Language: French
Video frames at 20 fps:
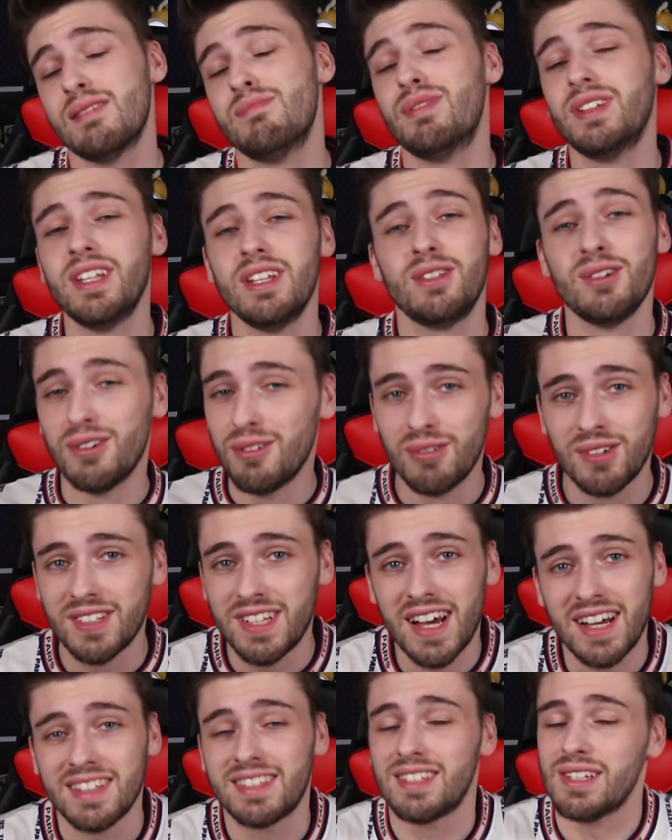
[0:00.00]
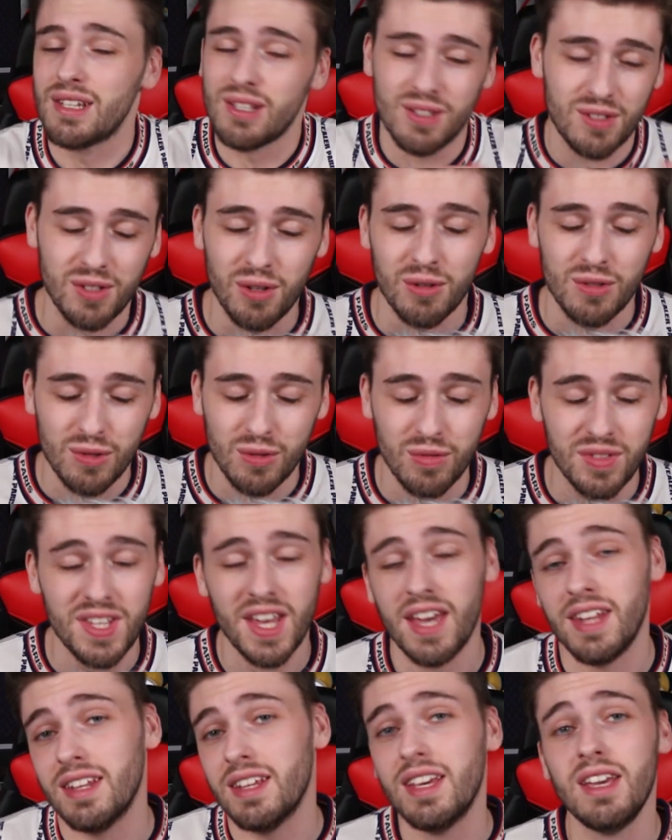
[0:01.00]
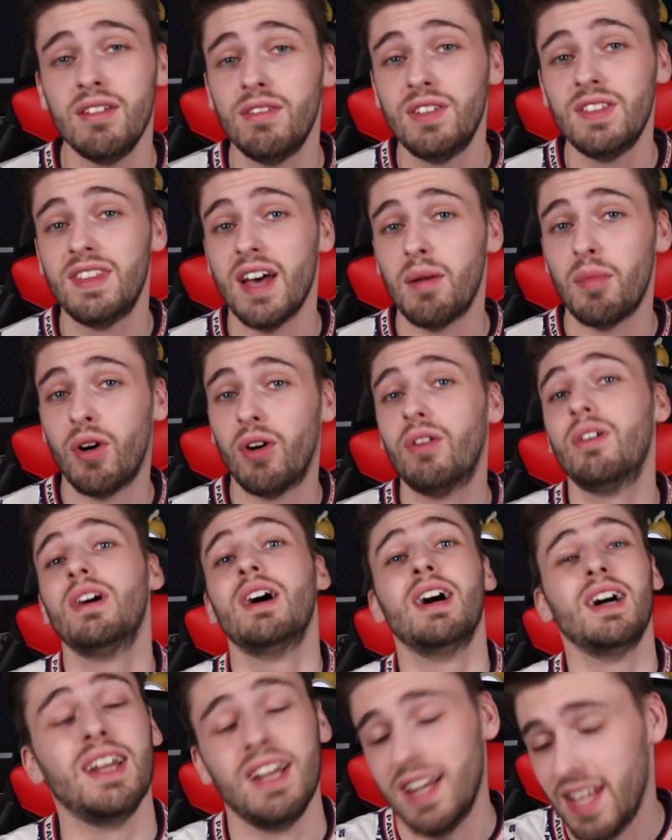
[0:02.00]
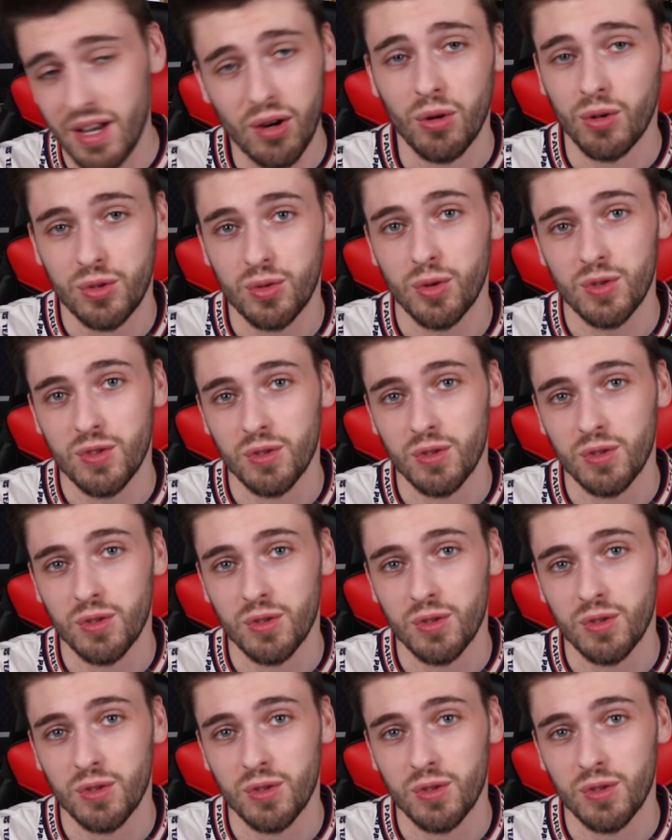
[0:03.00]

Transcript: abonnés de longue date s'en souviennent évidemment, les retours